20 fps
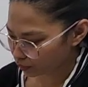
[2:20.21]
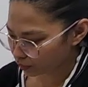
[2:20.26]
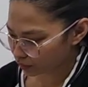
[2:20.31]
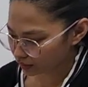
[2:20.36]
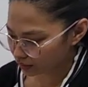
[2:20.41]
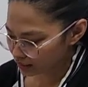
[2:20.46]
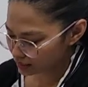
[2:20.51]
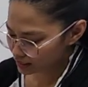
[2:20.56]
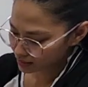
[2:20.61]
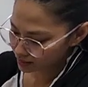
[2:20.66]

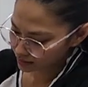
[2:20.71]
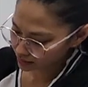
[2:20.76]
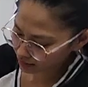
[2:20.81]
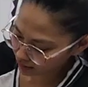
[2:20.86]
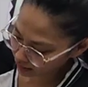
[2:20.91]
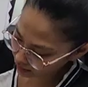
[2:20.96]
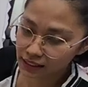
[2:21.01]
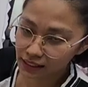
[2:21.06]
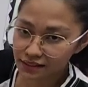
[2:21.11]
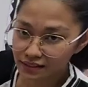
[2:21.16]
balls.
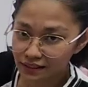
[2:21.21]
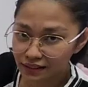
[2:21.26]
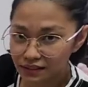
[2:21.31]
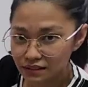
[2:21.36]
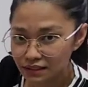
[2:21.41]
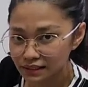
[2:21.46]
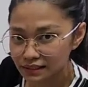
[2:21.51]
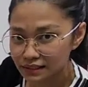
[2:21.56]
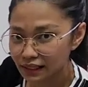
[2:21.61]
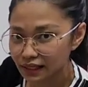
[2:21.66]
6
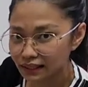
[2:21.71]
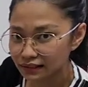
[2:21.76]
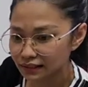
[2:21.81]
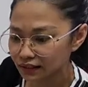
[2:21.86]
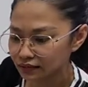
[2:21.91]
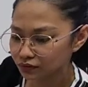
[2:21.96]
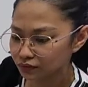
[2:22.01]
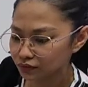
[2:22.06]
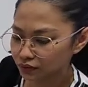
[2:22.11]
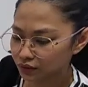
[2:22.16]
inches yata
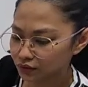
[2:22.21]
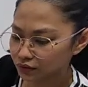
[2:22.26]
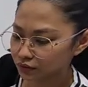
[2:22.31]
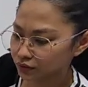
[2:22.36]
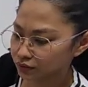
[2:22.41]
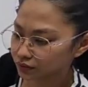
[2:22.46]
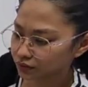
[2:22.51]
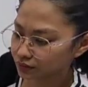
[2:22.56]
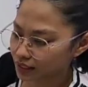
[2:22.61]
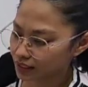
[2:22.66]
itong
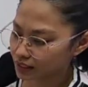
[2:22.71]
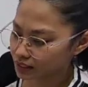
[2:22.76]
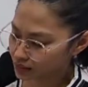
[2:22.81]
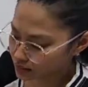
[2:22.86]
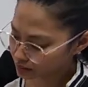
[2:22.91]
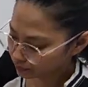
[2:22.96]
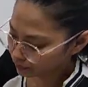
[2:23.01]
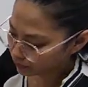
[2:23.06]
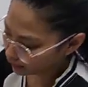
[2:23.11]
gantong size.